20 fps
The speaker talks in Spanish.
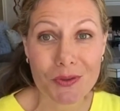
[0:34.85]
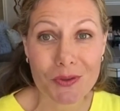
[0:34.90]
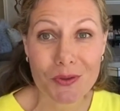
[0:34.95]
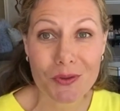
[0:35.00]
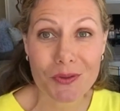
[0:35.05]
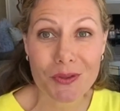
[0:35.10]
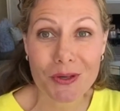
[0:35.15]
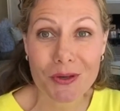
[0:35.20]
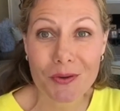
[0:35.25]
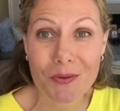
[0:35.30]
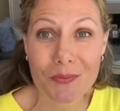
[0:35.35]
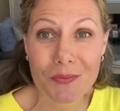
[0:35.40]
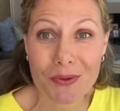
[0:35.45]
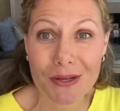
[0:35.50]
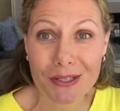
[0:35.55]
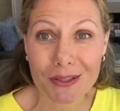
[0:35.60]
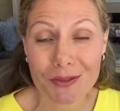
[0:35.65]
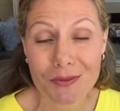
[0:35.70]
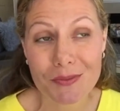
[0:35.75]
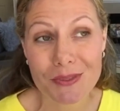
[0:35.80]
donde
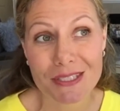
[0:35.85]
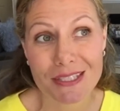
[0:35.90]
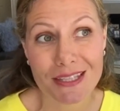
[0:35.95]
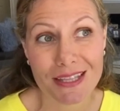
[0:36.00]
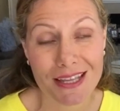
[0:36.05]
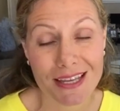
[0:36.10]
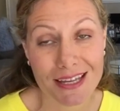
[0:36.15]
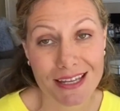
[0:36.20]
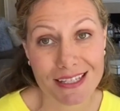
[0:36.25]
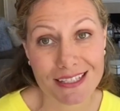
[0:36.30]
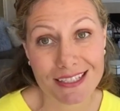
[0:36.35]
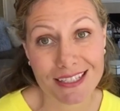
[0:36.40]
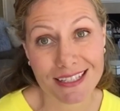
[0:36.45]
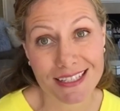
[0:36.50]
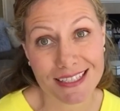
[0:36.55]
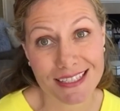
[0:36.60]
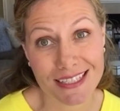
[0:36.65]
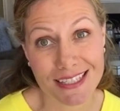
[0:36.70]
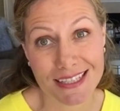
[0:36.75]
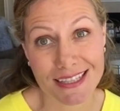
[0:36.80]
comparto mis ideas y
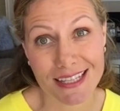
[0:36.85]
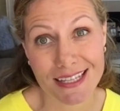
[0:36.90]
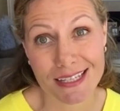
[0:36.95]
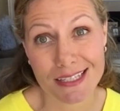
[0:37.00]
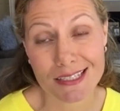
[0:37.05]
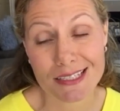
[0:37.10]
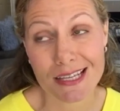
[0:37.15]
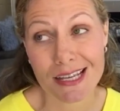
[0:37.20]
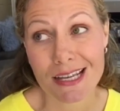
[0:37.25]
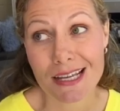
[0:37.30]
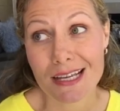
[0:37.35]
recetas.